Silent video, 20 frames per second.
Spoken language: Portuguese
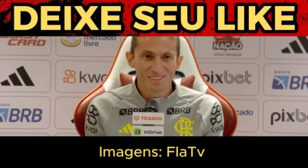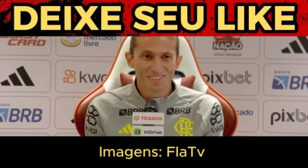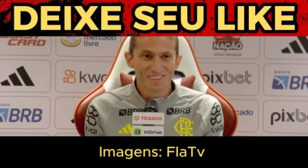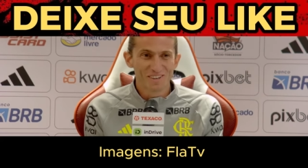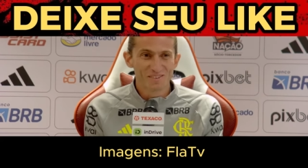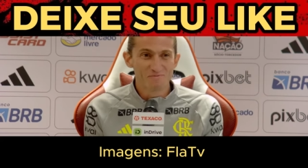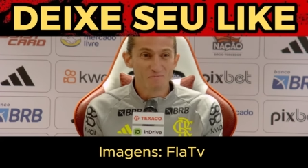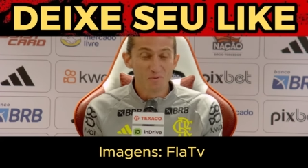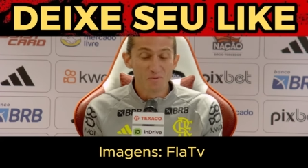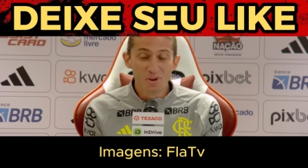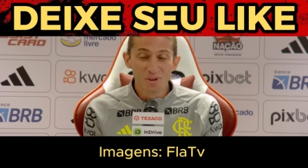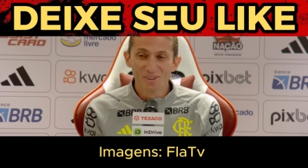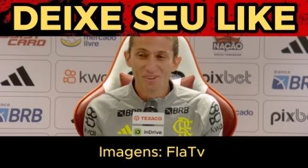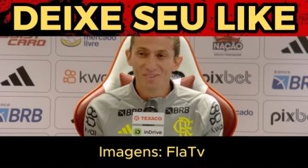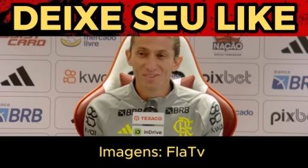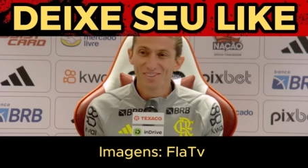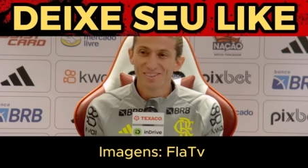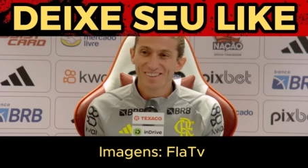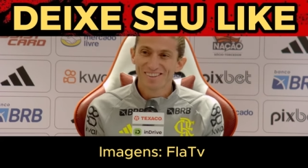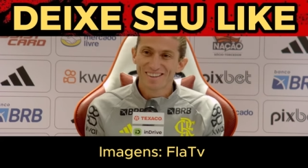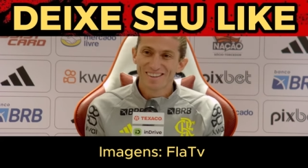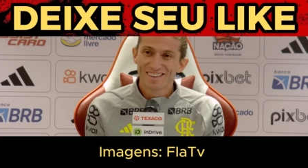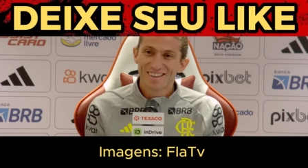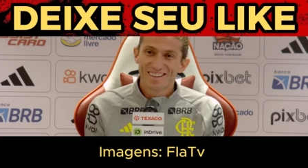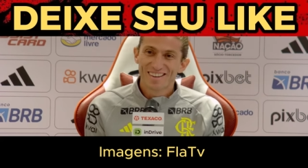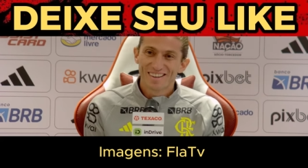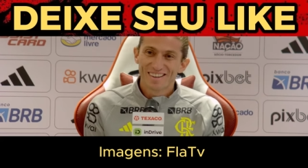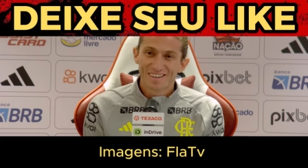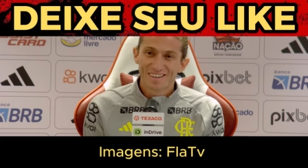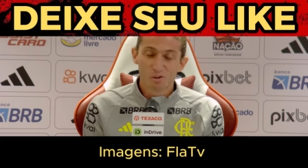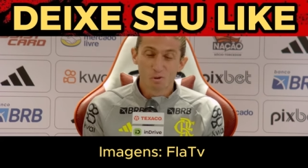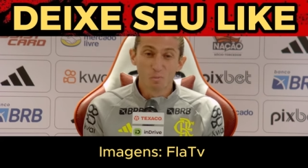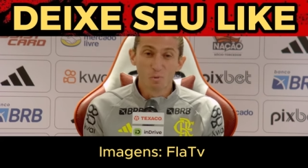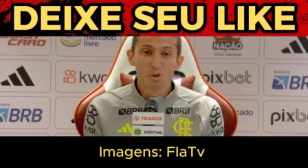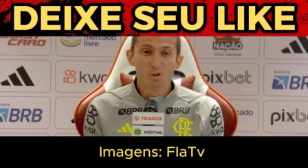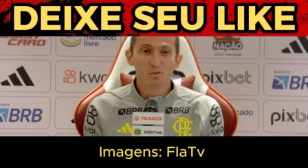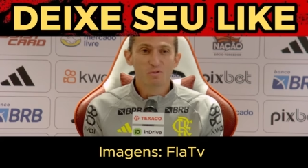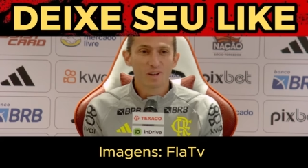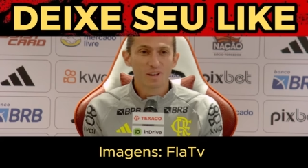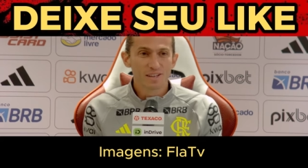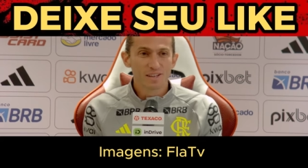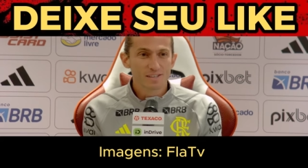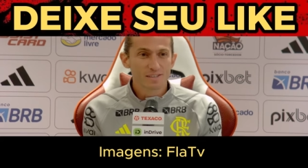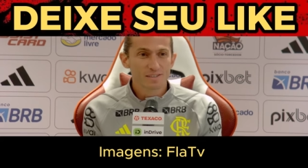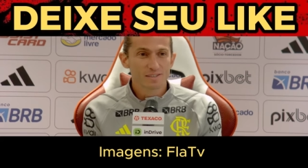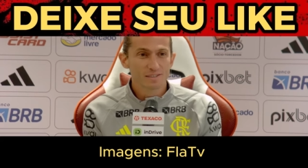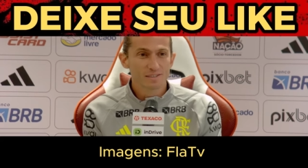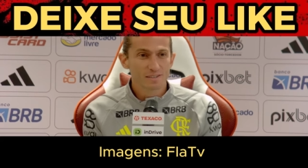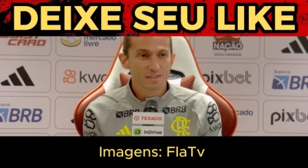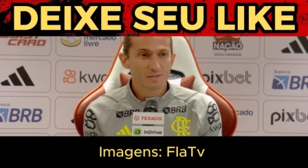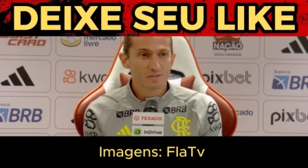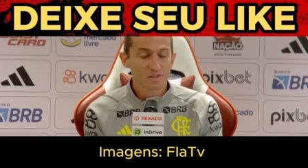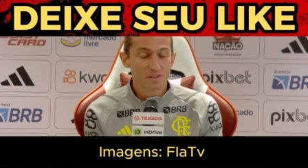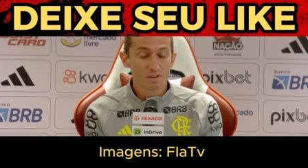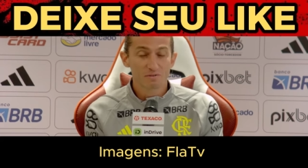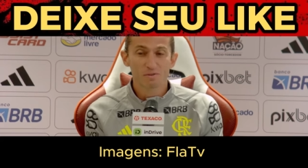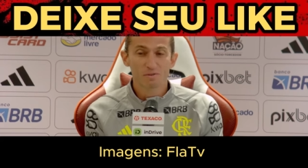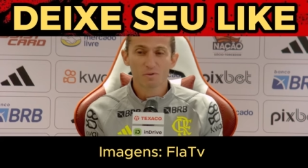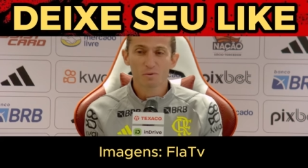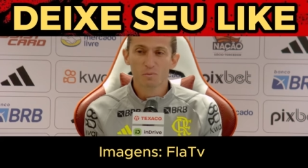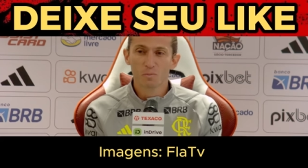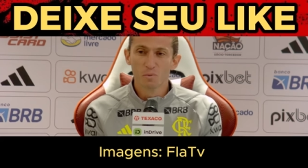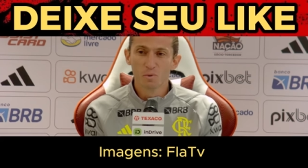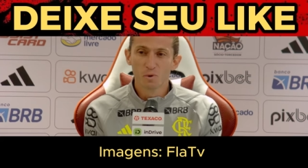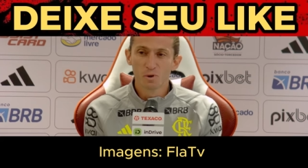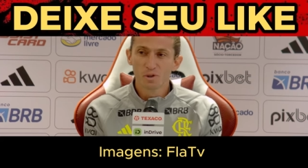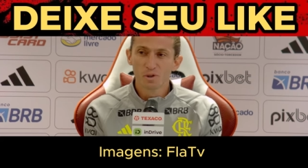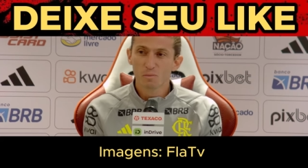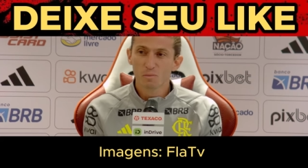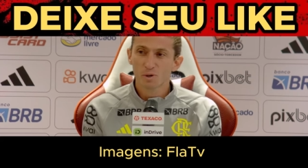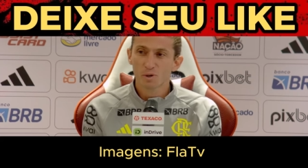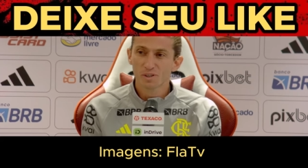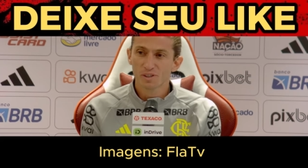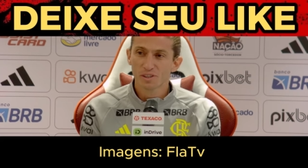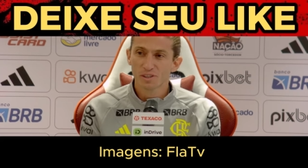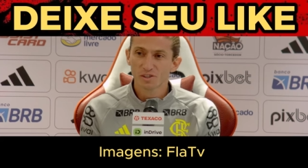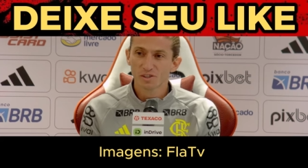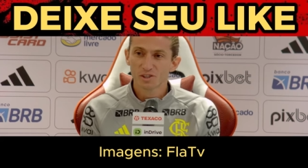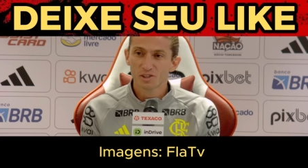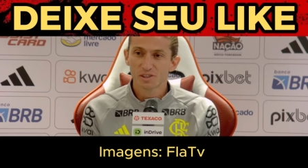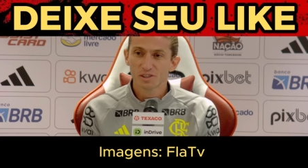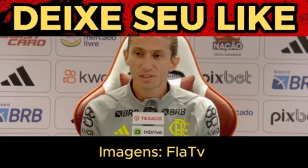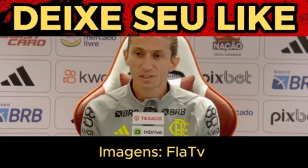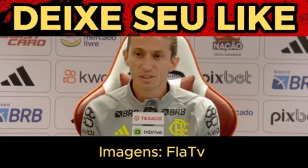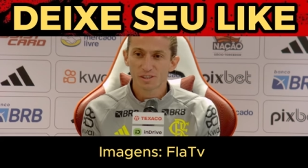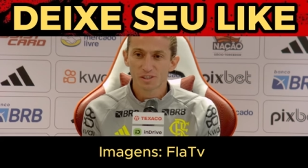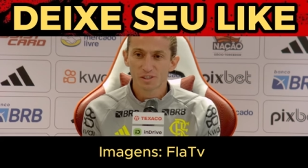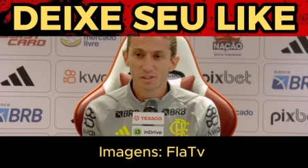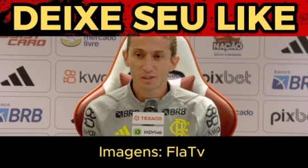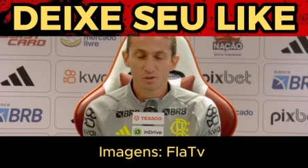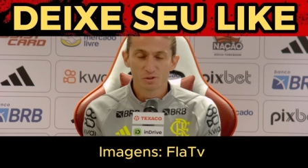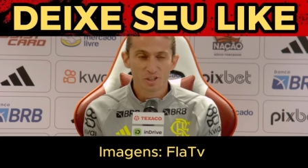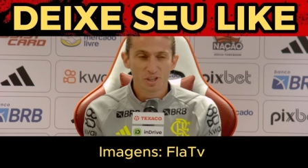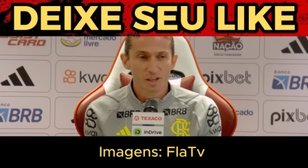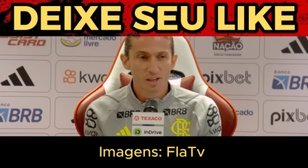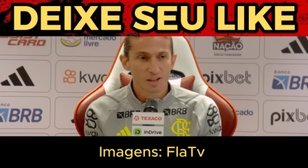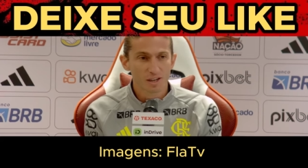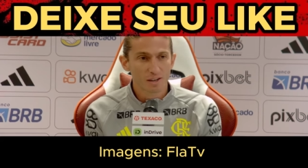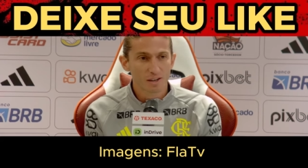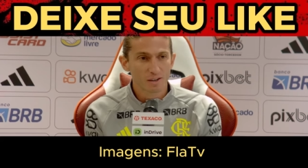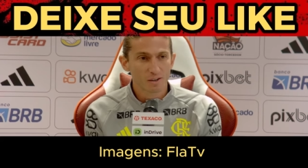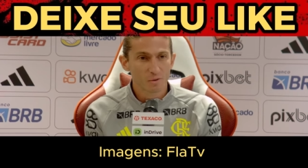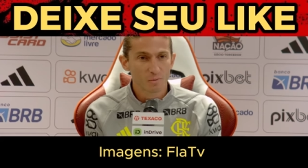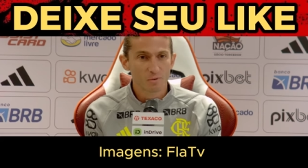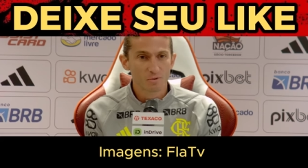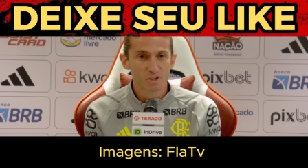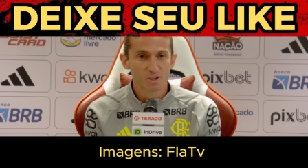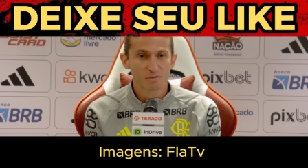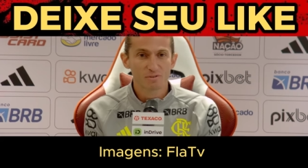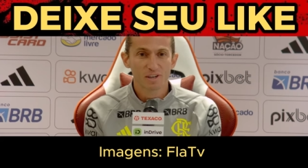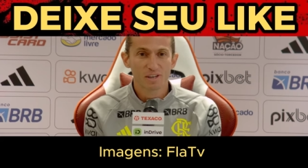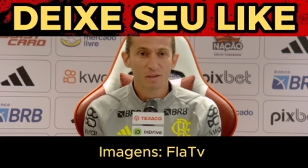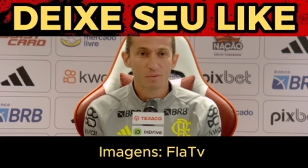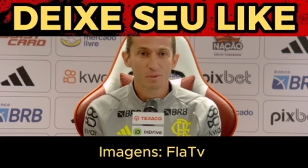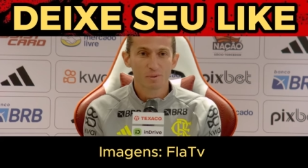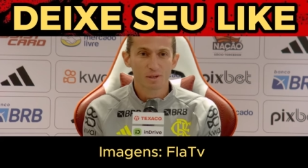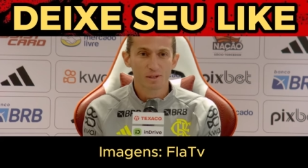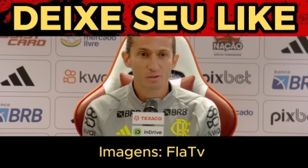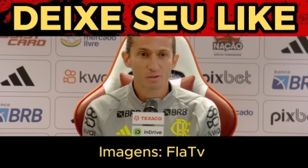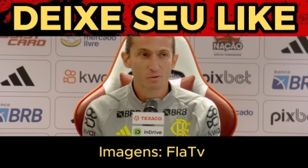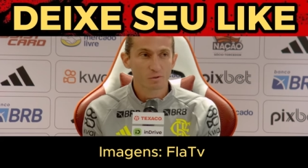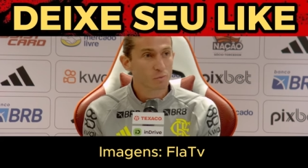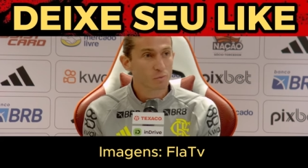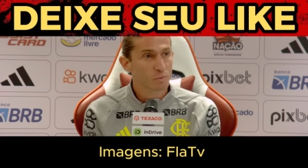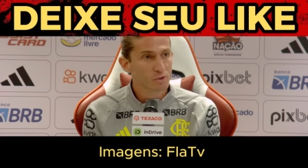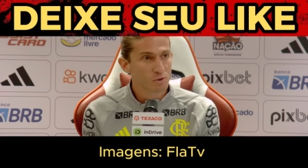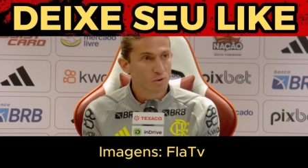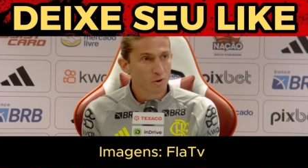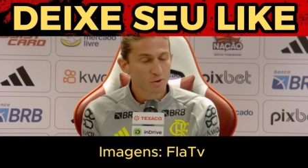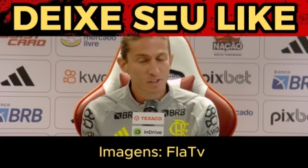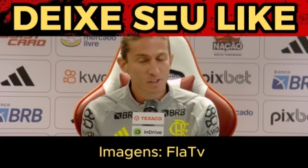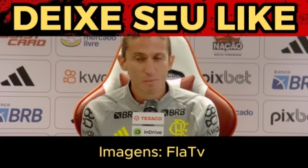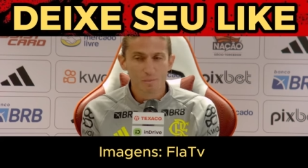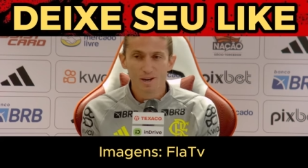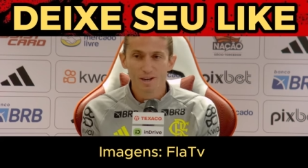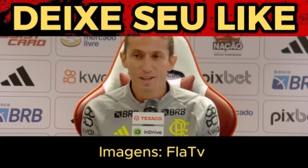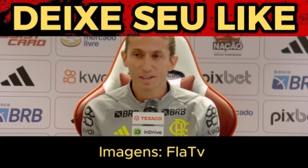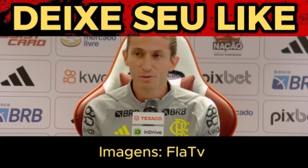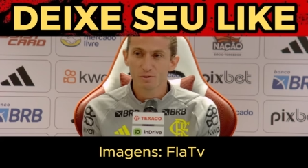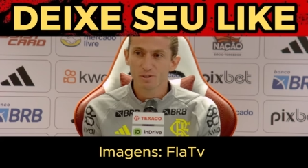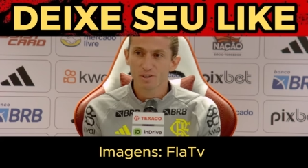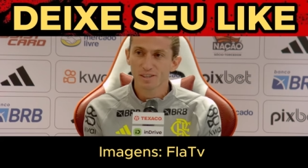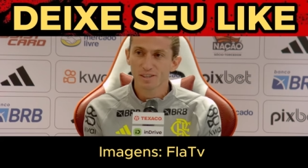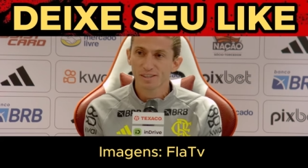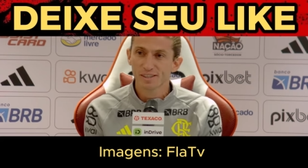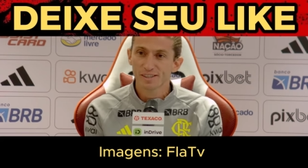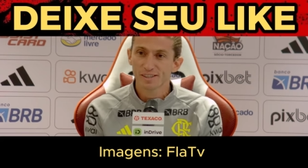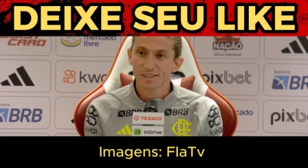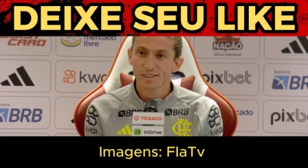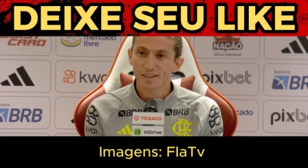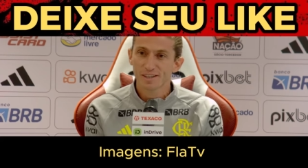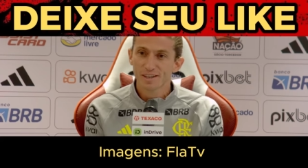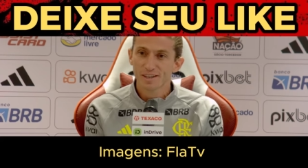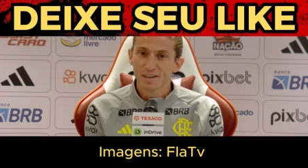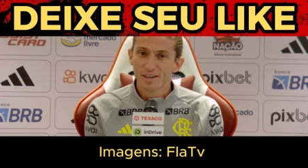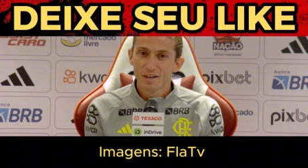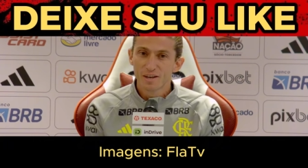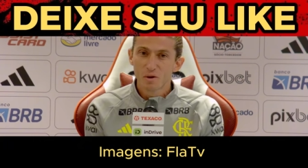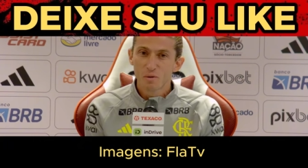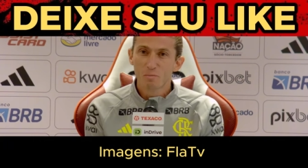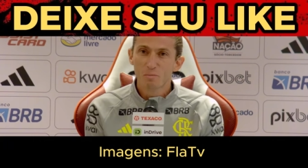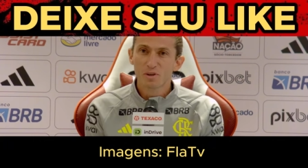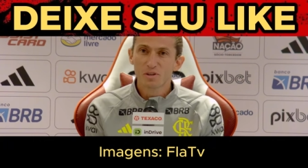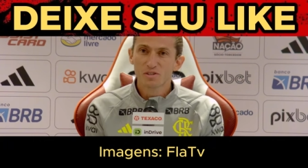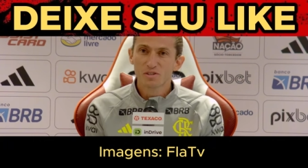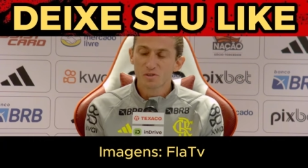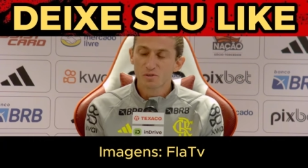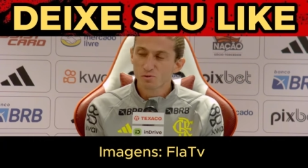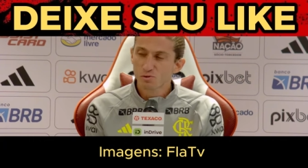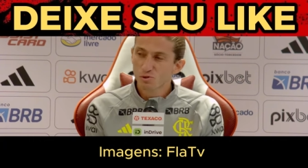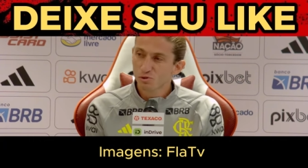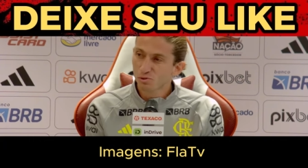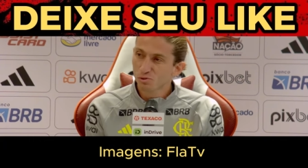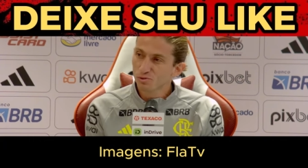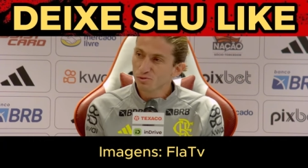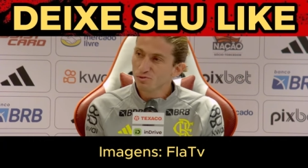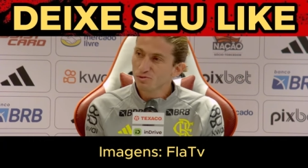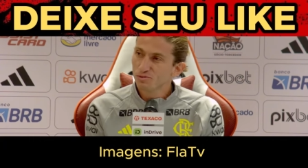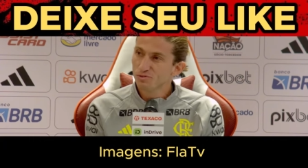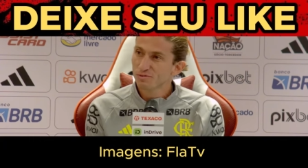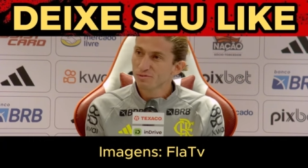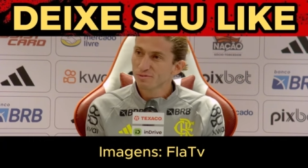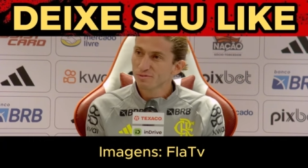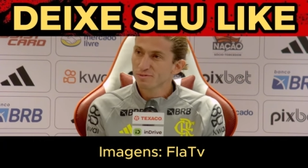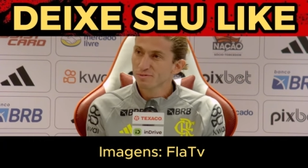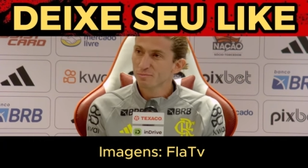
momento aqui, muito. estou muito feliz, um desafio muito importante. E eu já, como eu já falei para todo o pessoal que trabalha aqui no CT, preciso de todos.